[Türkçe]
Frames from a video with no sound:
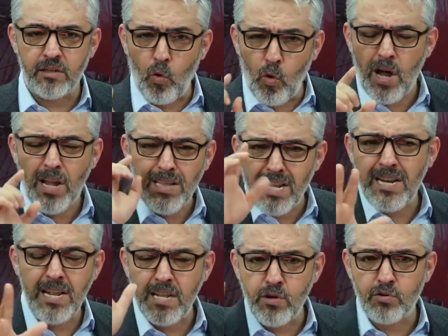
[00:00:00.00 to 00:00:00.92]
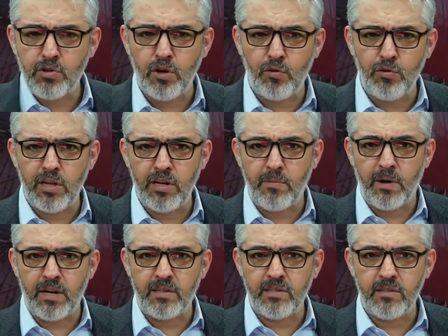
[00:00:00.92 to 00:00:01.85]
O anda ne diyorsan ondan
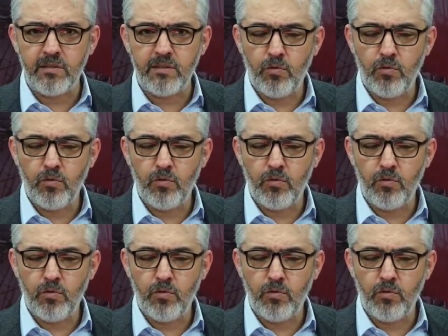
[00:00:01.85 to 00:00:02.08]
ibaretsin.